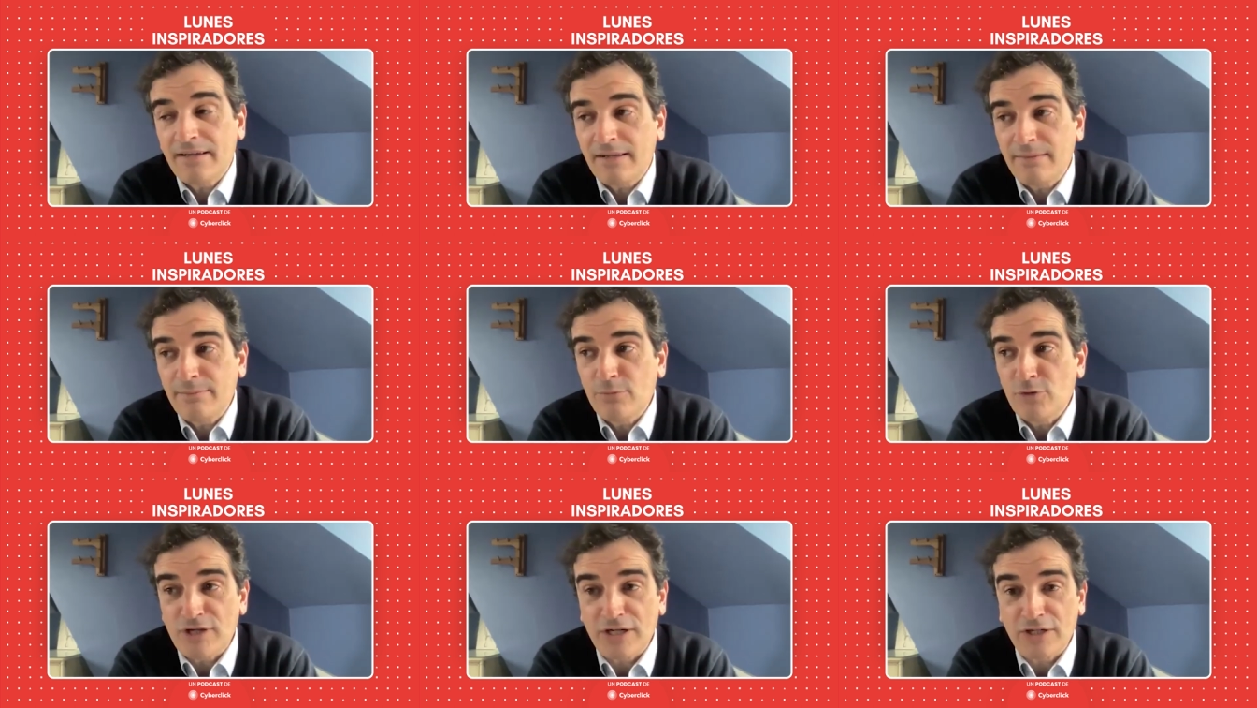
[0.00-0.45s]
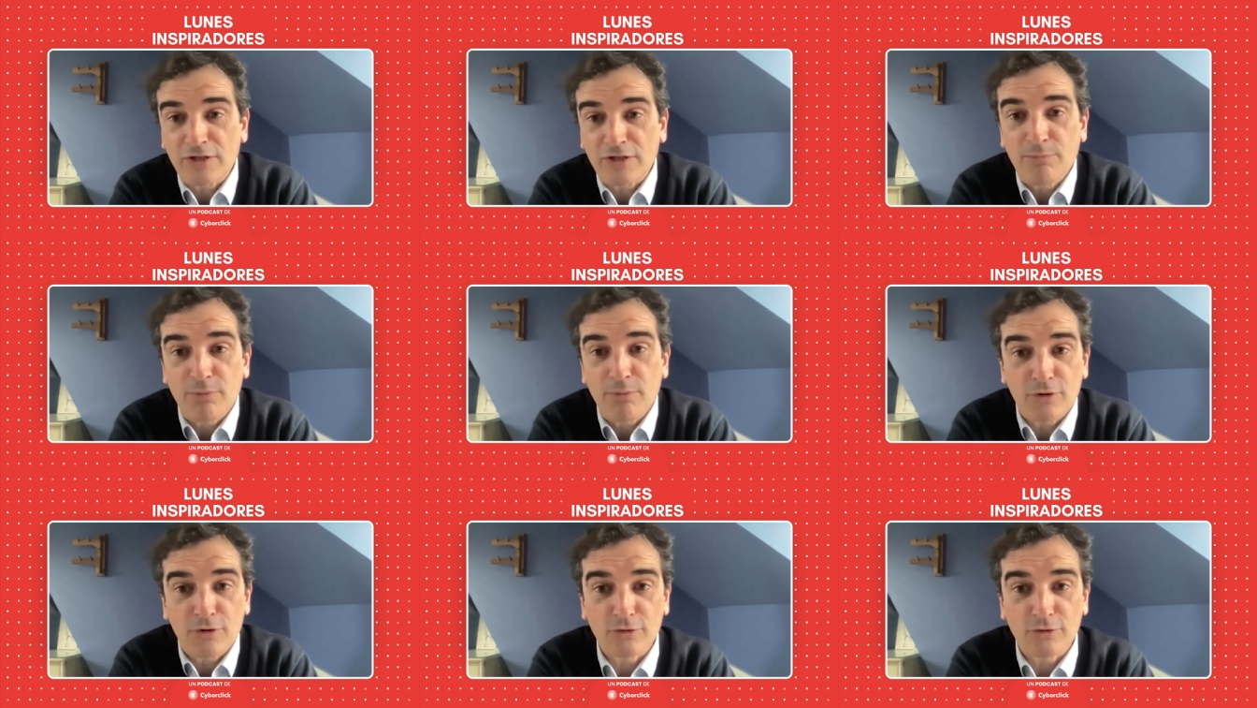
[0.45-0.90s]
en, en buscar de
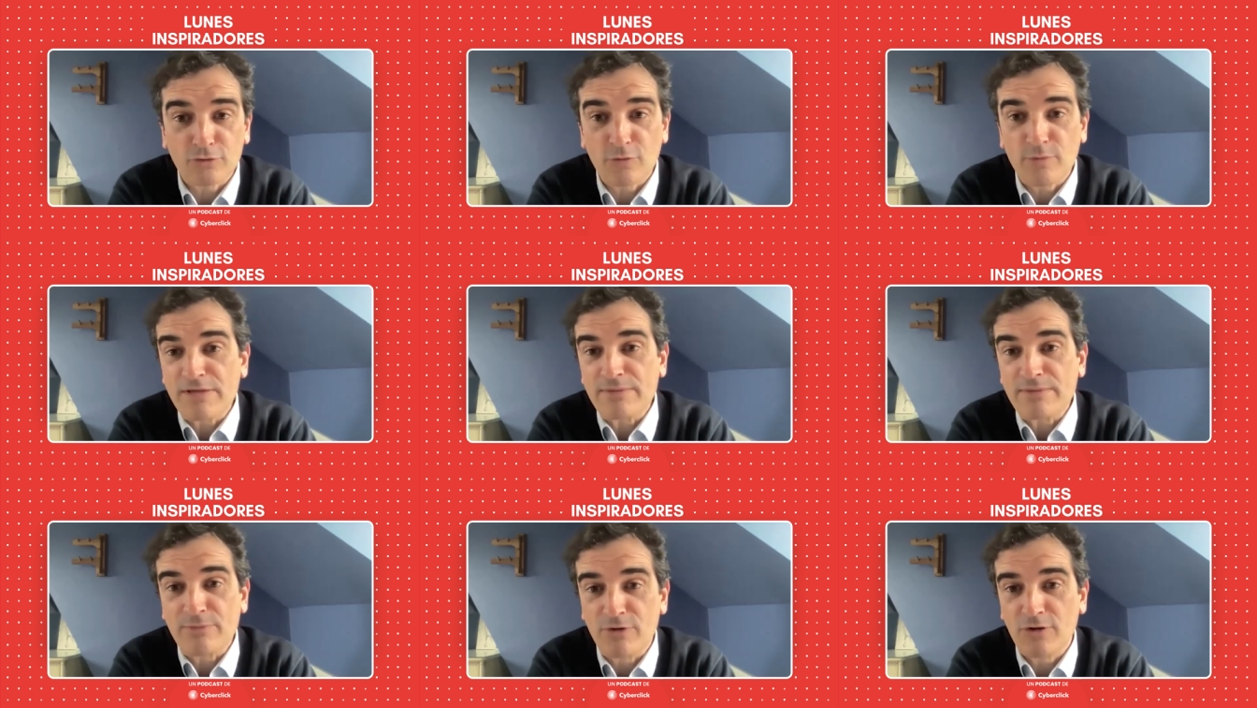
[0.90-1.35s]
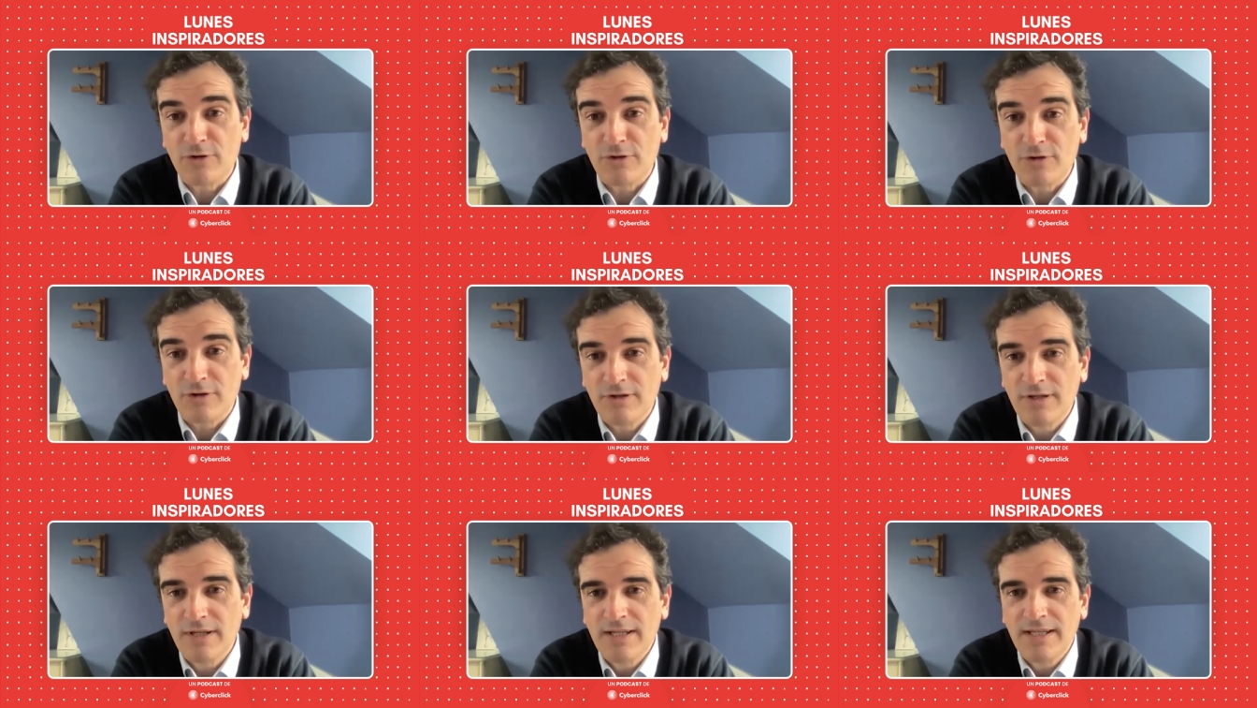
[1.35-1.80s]
un poco tú
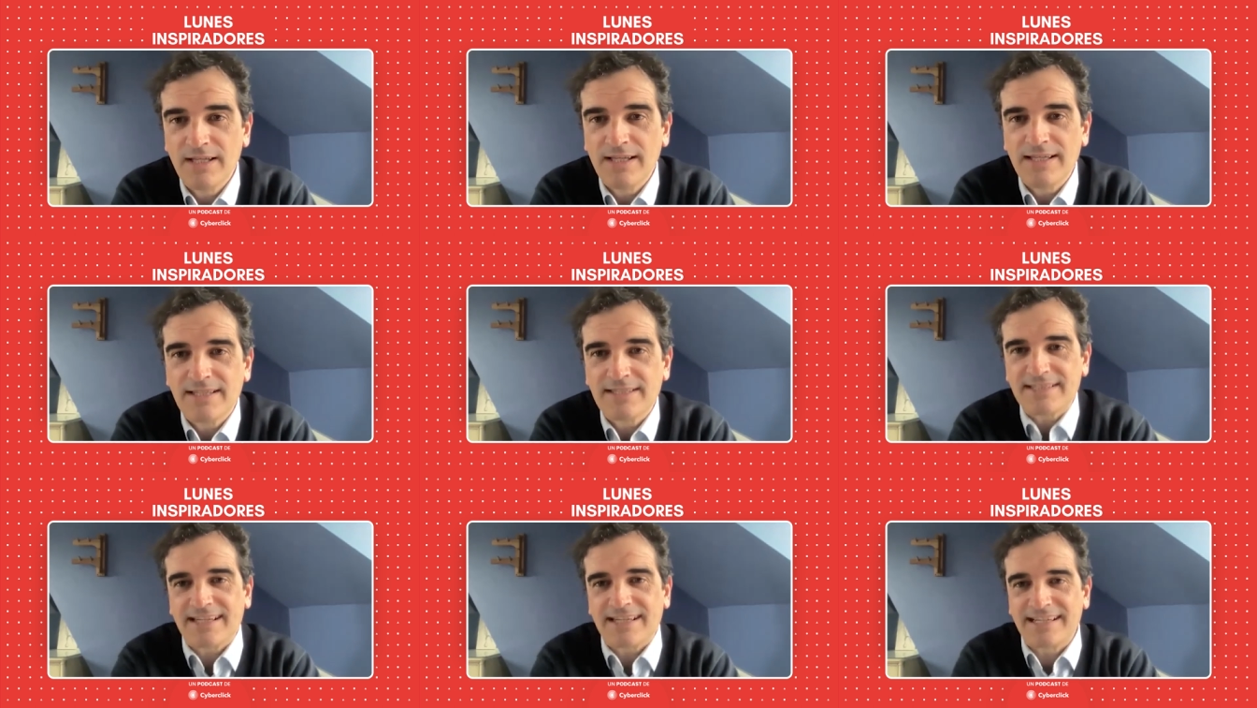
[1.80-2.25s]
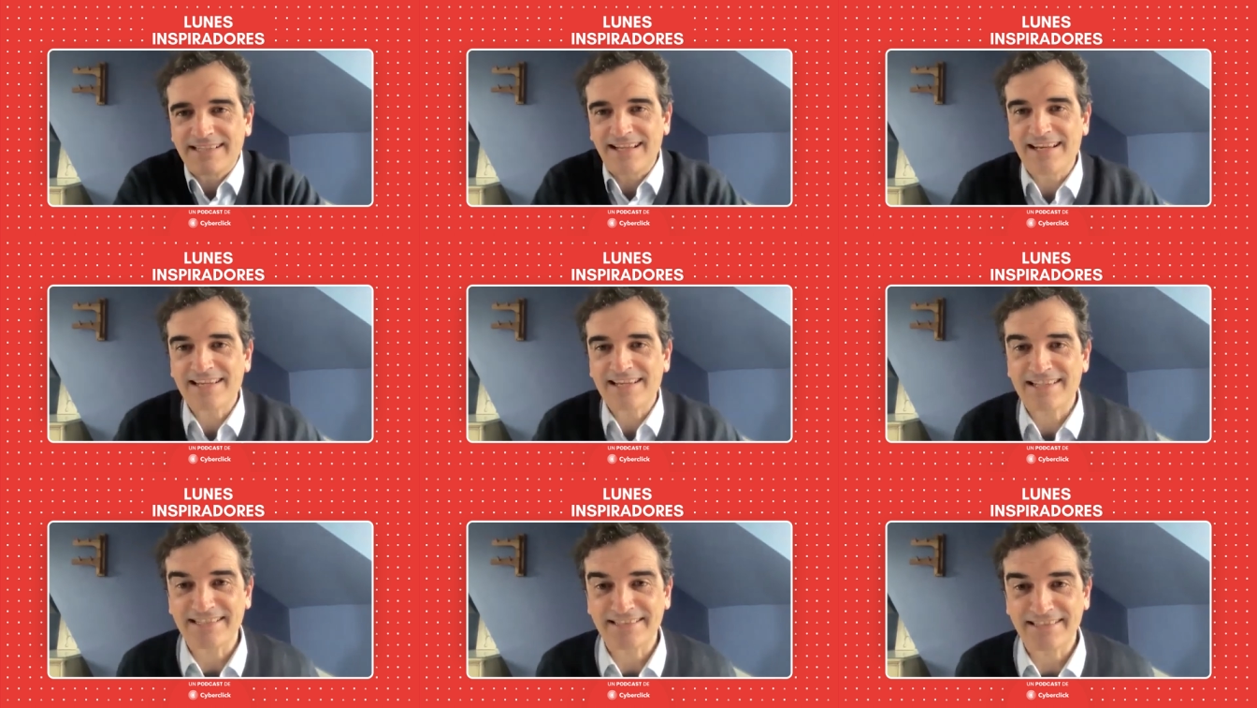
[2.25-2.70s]
mismo,
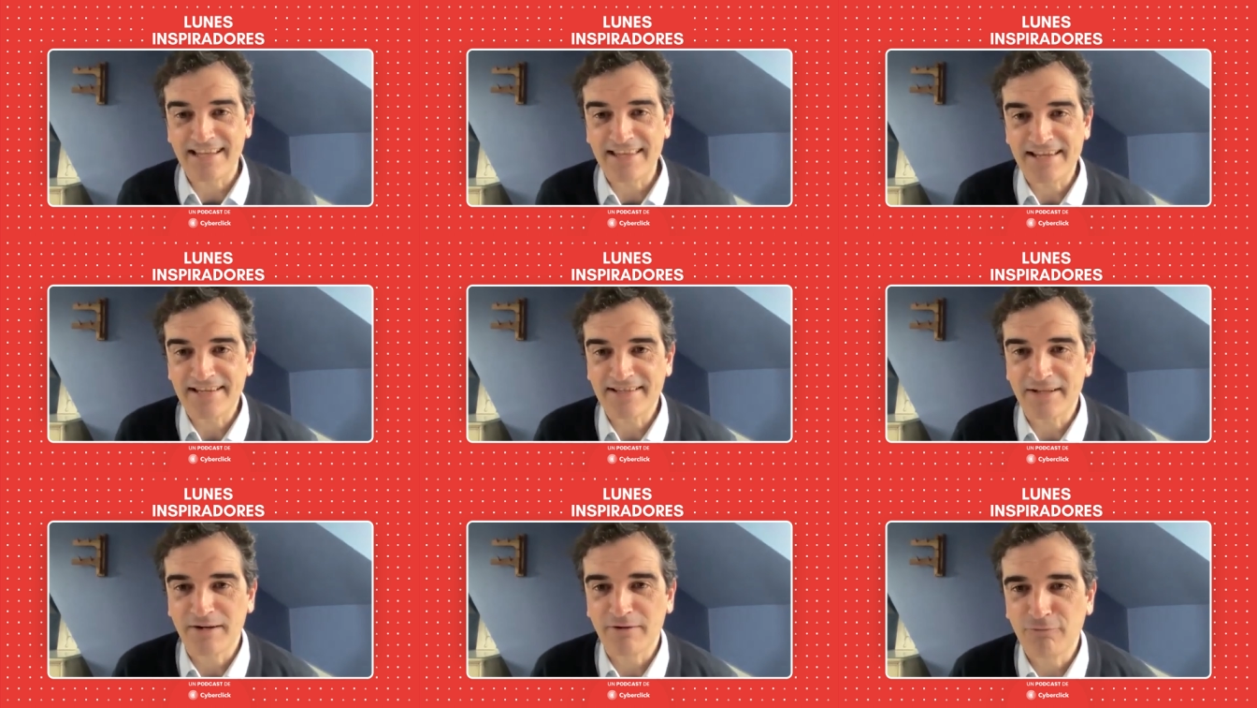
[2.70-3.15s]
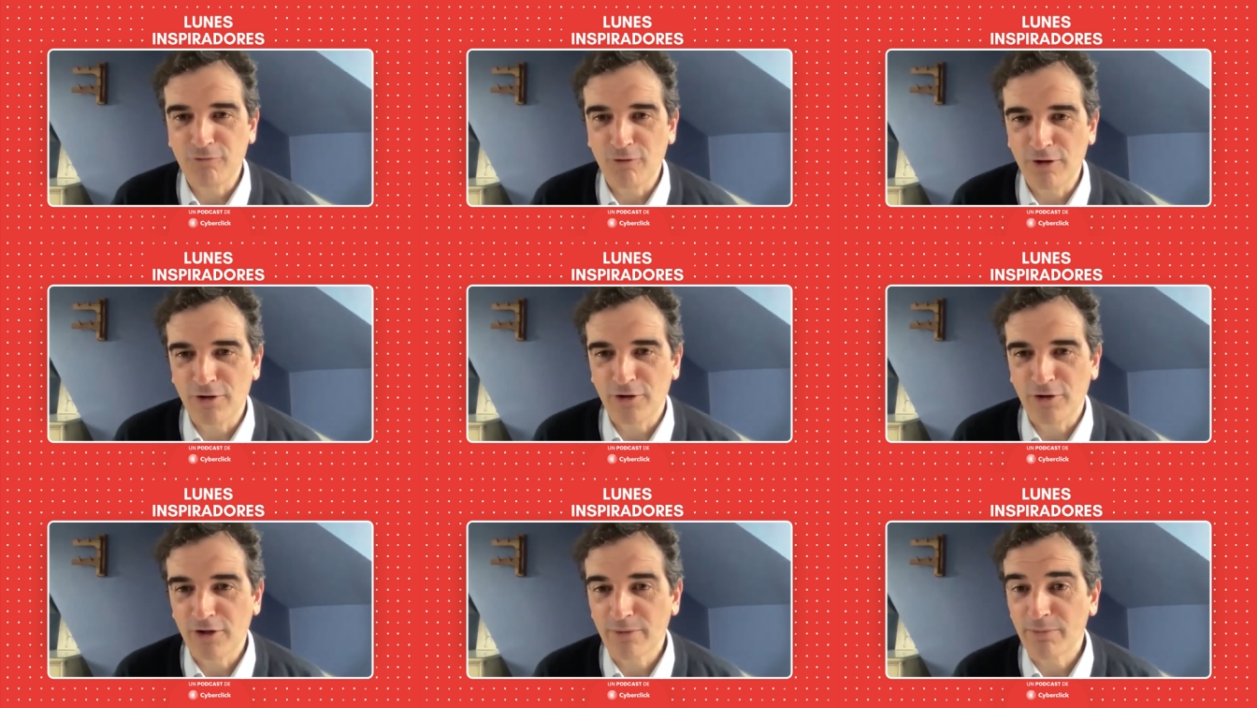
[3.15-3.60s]
sacarte las castañas del
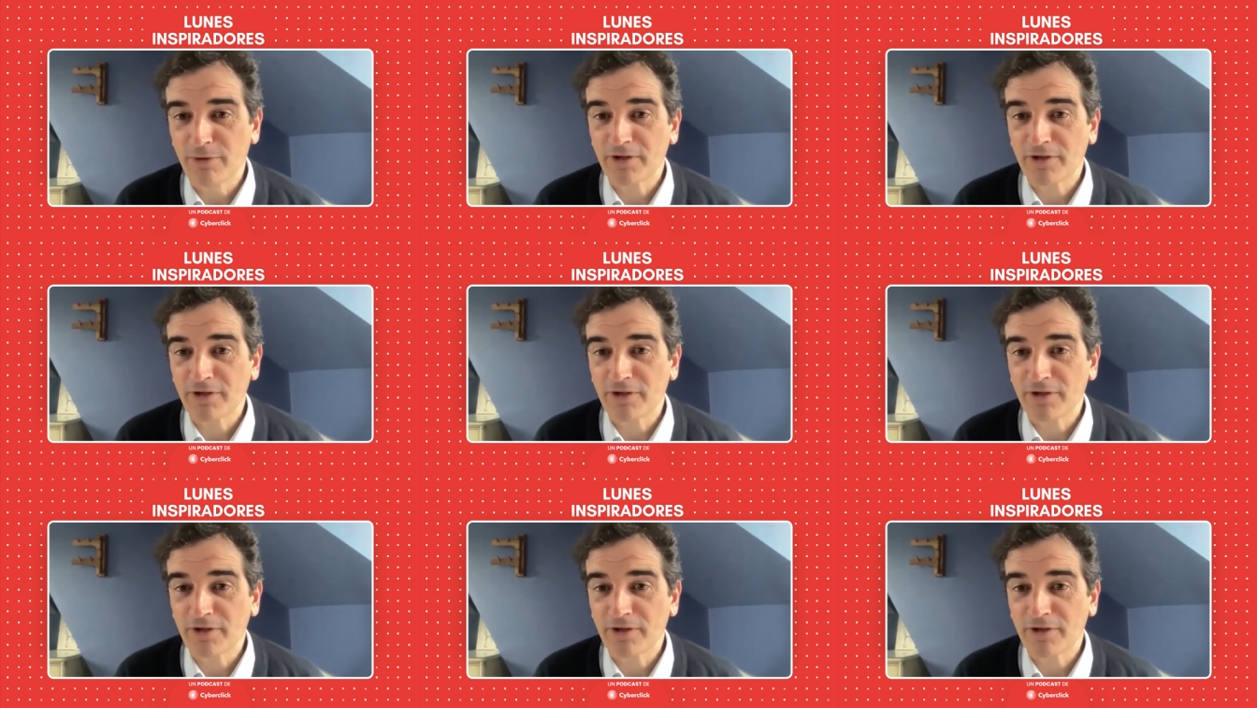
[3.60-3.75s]
fuego, ¿no?